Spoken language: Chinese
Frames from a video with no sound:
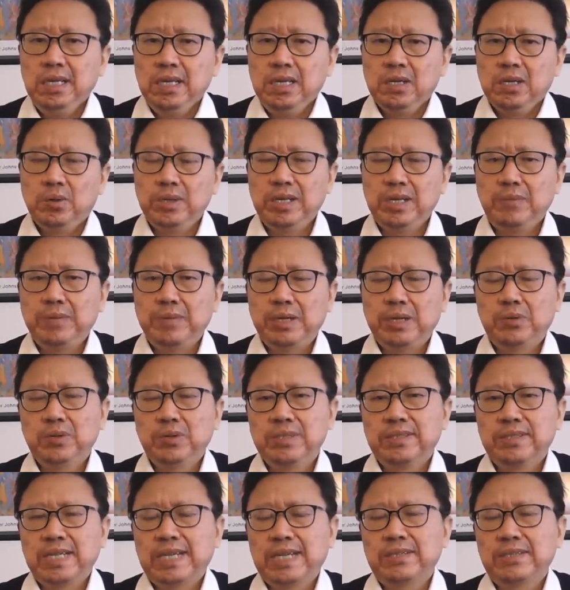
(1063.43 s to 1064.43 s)
回到美国，
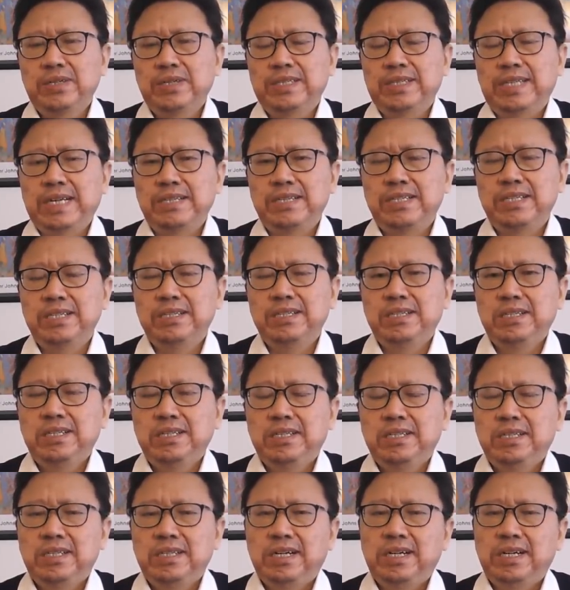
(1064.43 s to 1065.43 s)
大家都很担心
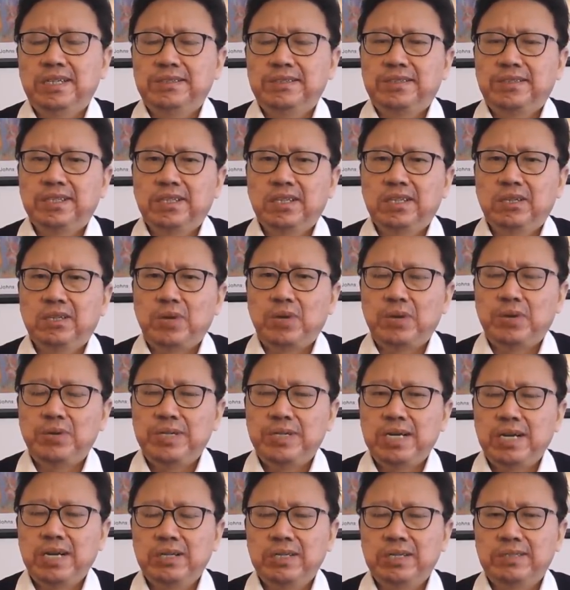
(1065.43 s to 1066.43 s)
啊。这个关于
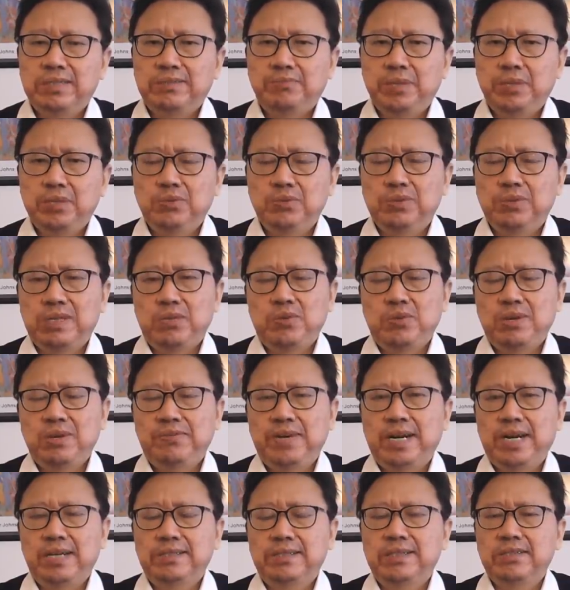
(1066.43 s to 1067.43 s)
香港的民主人权
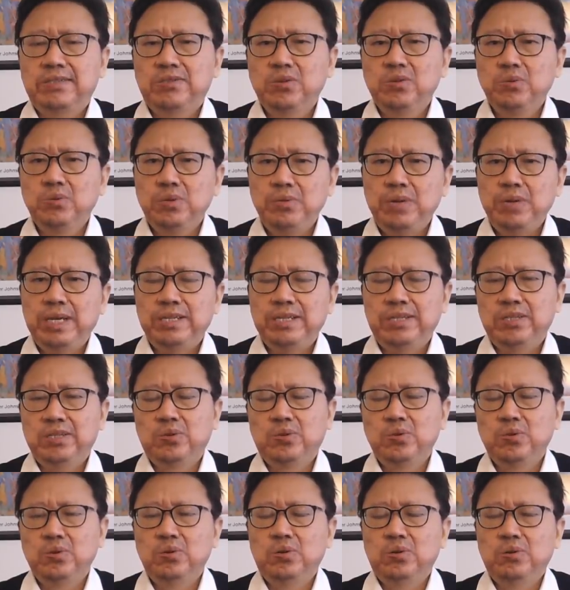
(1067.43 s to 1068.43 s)
法案在众议院已经
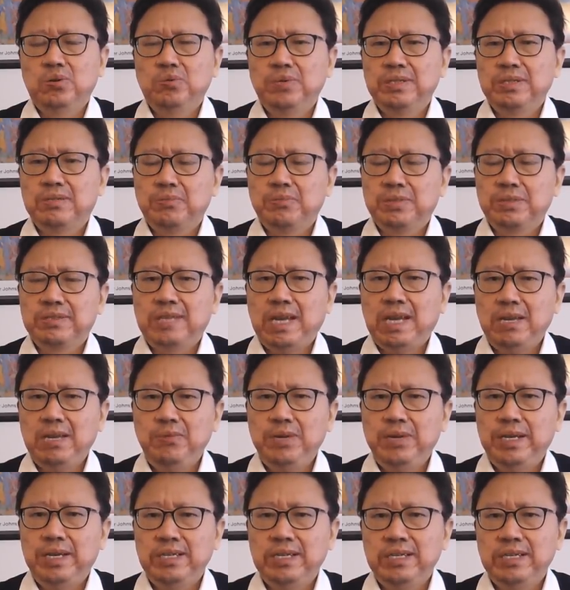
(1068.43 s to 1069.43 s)
通过，为什么参
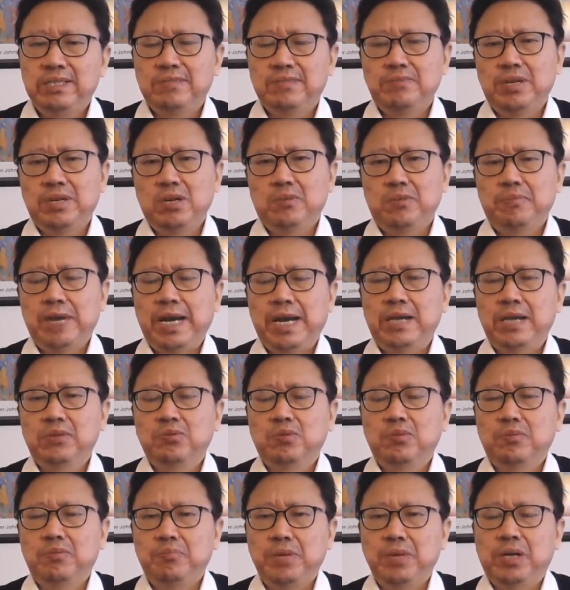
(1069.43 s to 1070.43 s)
议院一直没有排
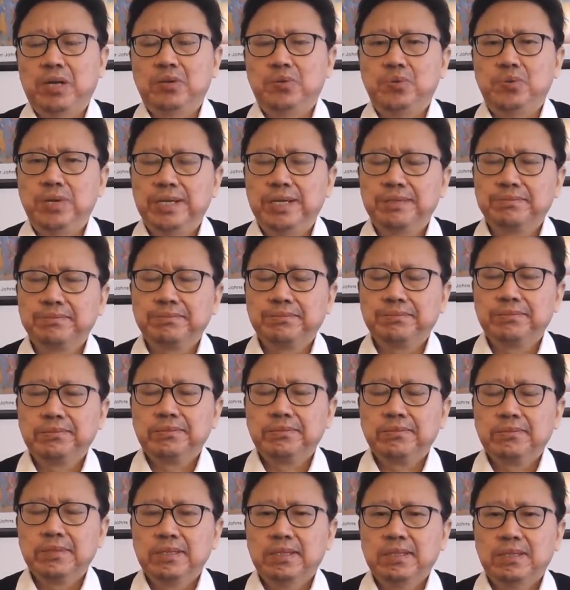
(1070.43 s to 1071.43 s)
入表决？
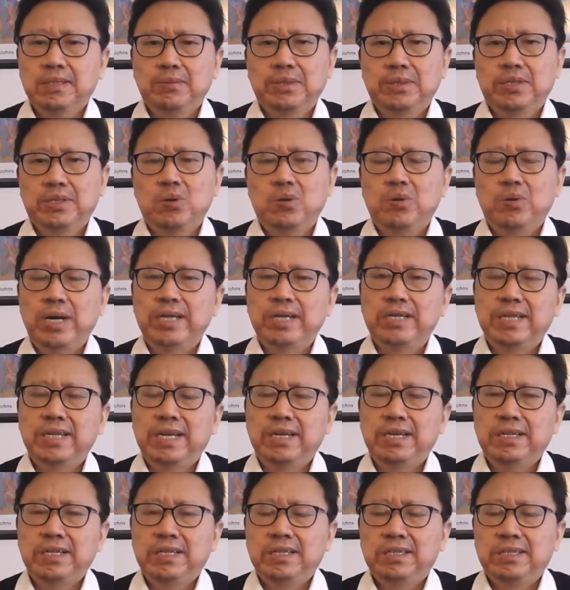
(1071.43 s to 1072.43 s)
那么都怀疑呢？
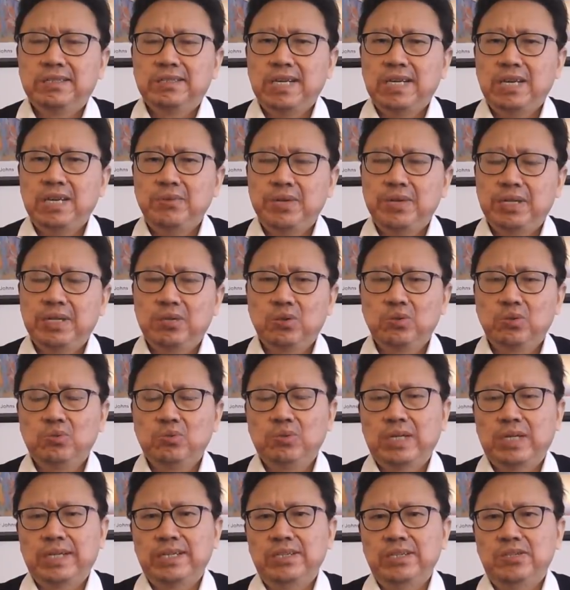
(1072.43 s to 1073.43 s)
参议院的多
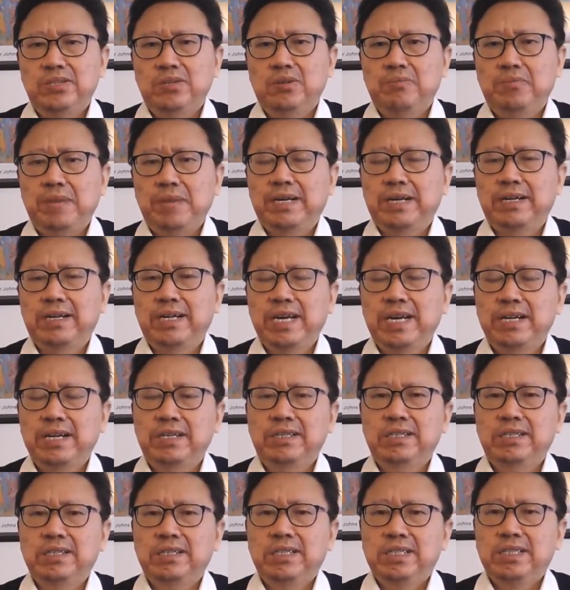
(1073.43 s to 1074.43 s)
数党领袖麦康奈
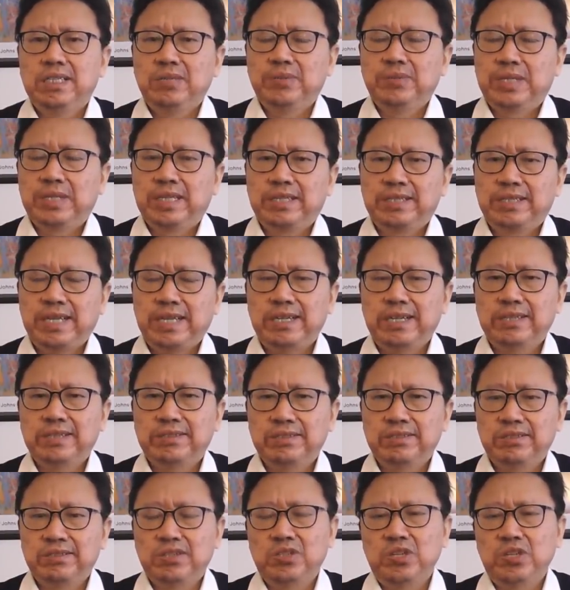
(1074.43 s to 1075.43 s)
尔，因为他的太太
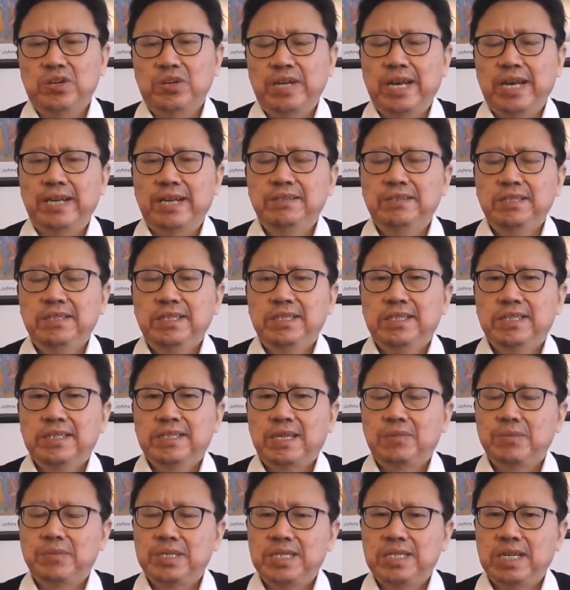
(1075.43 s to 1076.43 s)
是赵小兰，
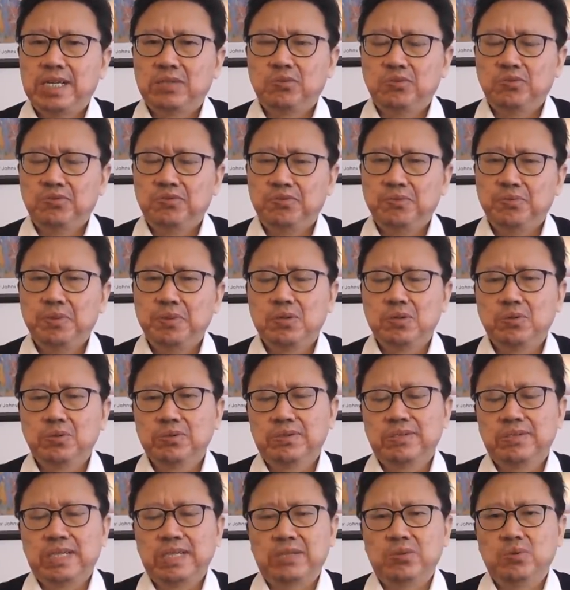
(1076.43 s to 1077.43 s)
他们的家族福茂公
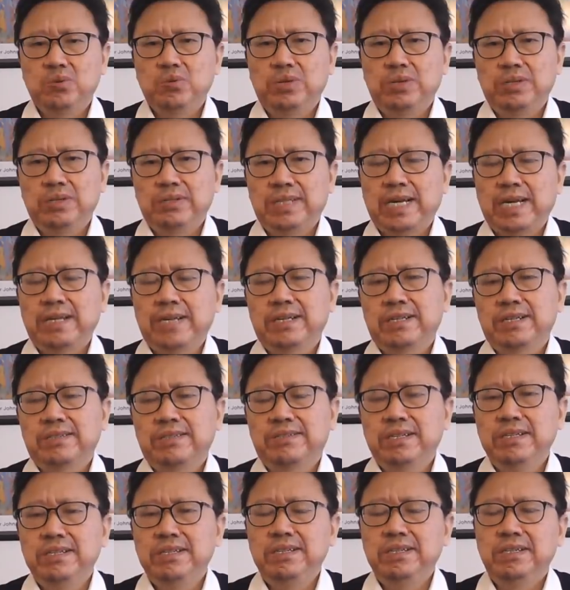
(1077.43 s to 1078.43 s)
司在中国有大量的
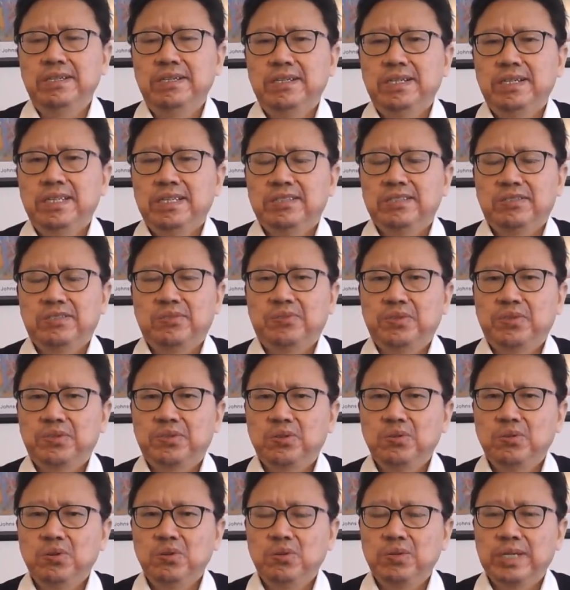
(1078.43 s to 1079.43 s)
生意，是否
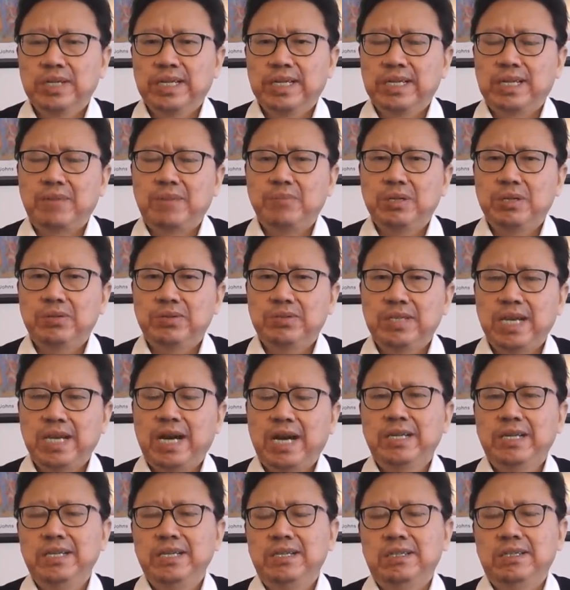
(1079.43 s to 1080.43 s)
中共给他们有
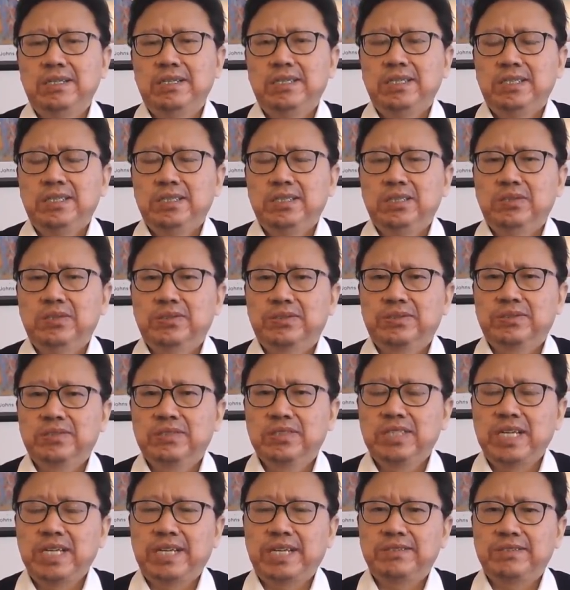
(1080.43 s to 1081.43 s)
压力，有
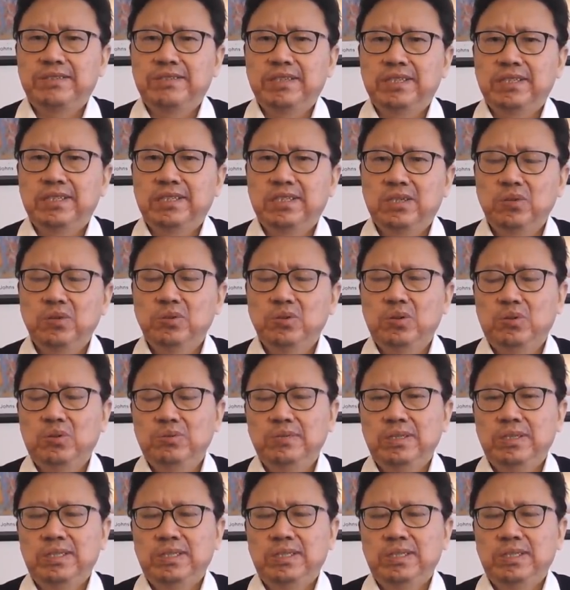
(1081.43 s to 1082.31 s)
私下的这个沟通，